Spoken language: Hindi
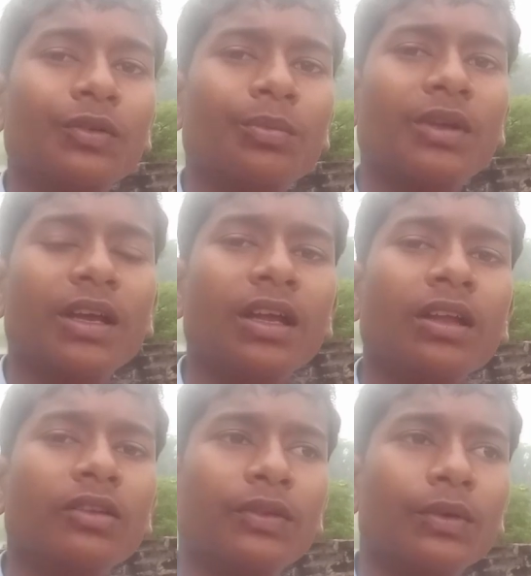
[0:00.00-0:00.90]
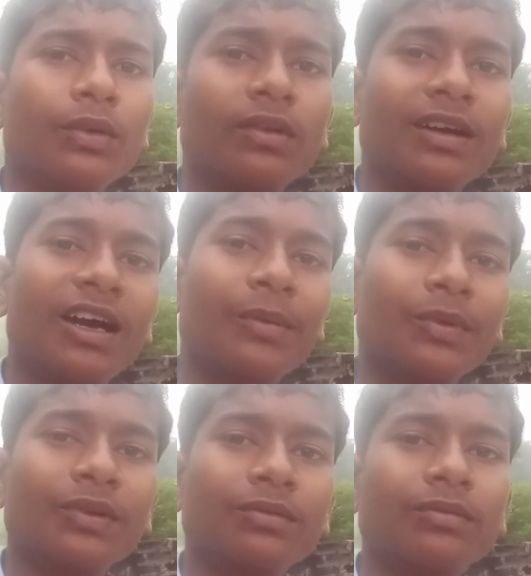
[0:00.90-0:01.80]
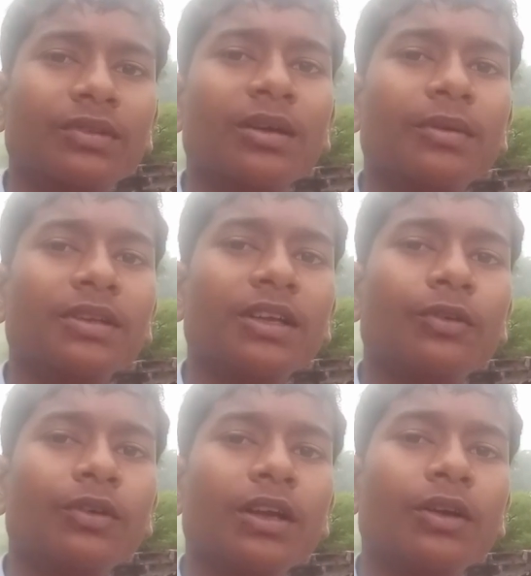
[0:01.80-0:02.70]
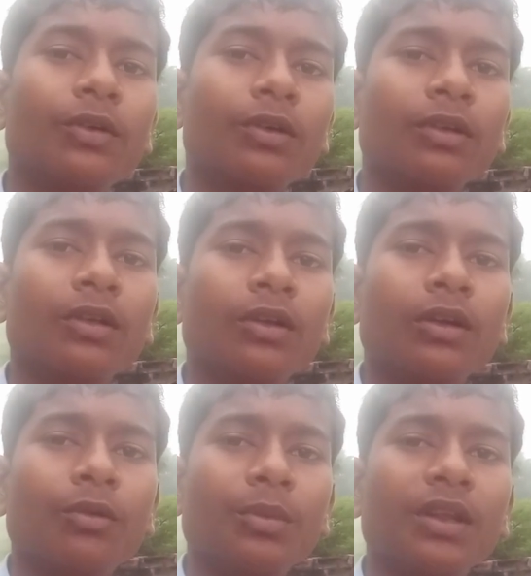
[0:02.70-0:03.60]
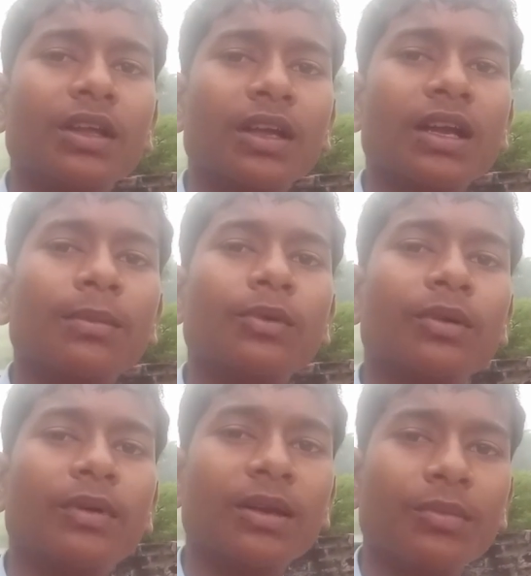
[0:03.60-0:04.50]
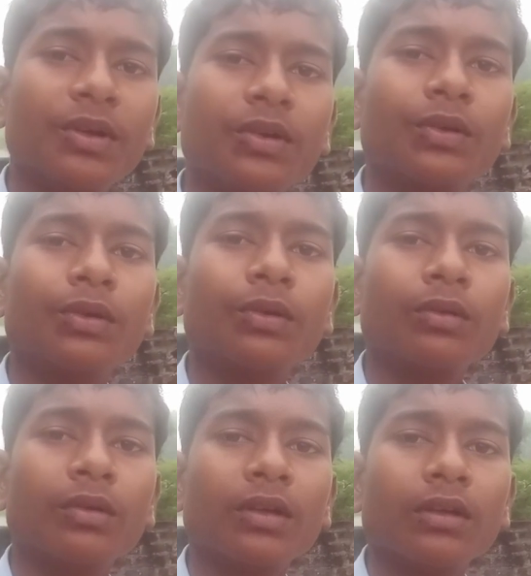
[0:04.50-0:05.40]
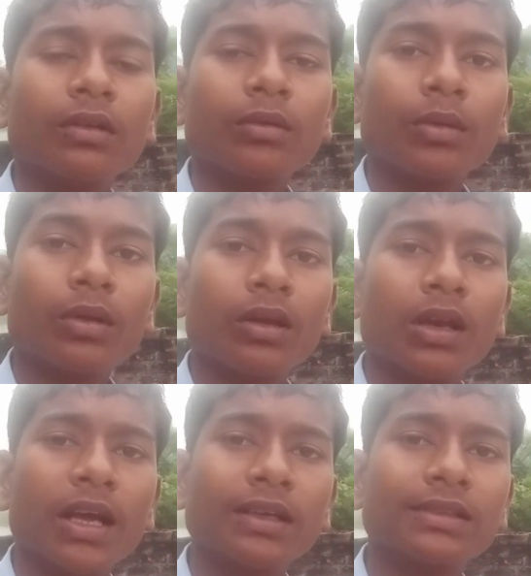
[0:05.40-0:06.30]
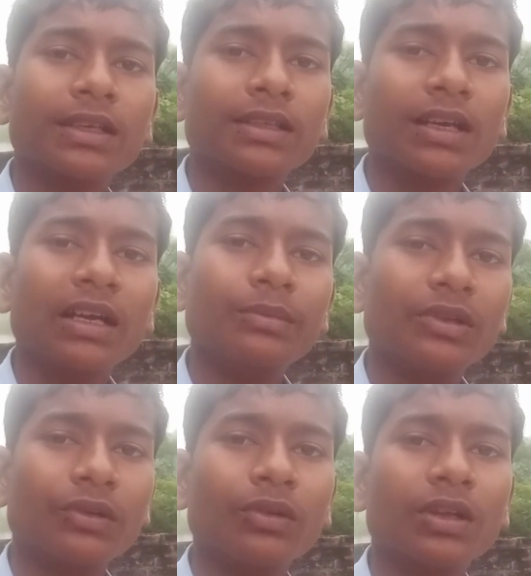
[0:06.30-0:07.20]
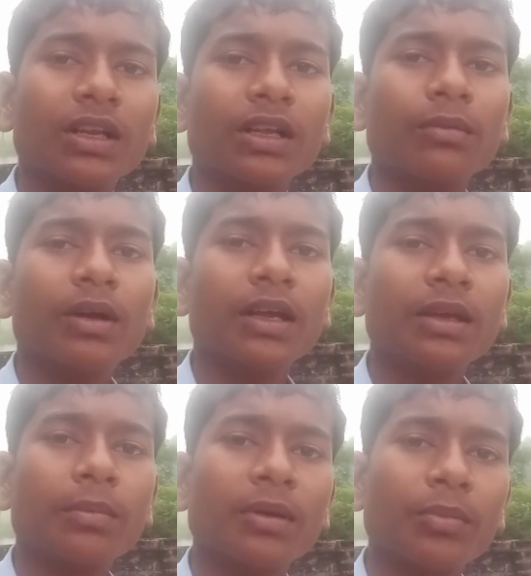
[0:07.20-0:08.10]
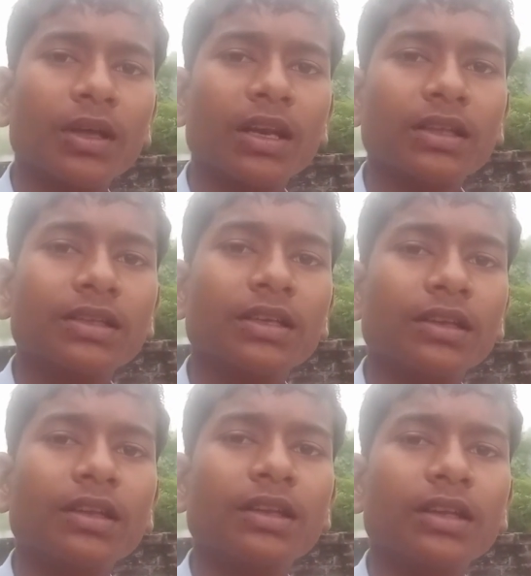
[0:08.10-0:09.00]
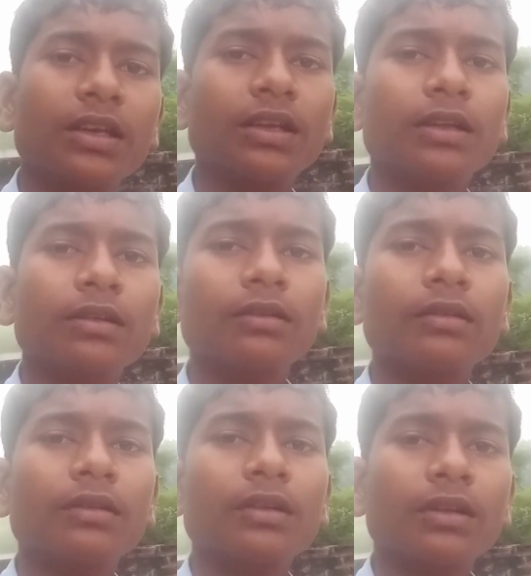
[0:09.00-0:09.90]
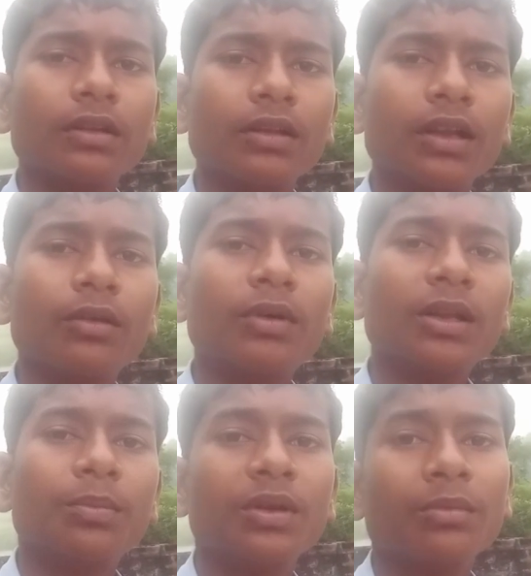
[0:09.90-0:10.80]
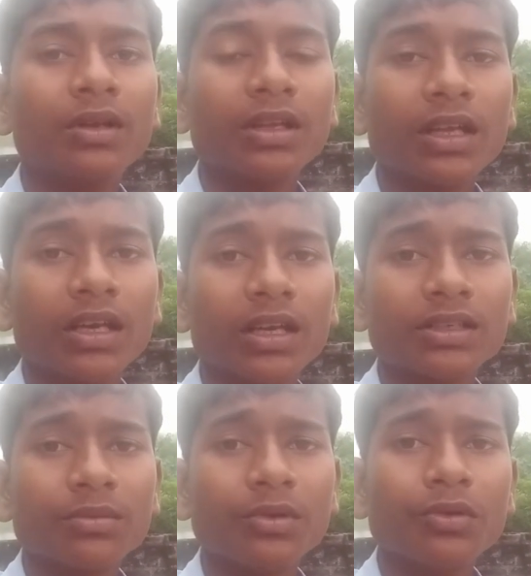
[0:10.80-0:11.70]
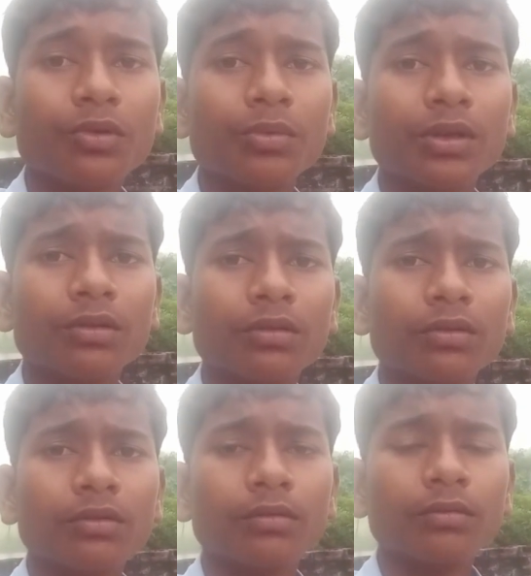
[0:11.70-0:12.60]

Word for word: उसमें है तो आप लोग समझ गए होंगे और उम्मीद है कि आप लोग हमारे वीडियो को लाइक सब्सक्राइब जरूर करेंगे भाई अपना प्यार ऐसे ही देते रहें धन्यवाद फिर मिलते हैं नेक्स्ट वीडियो में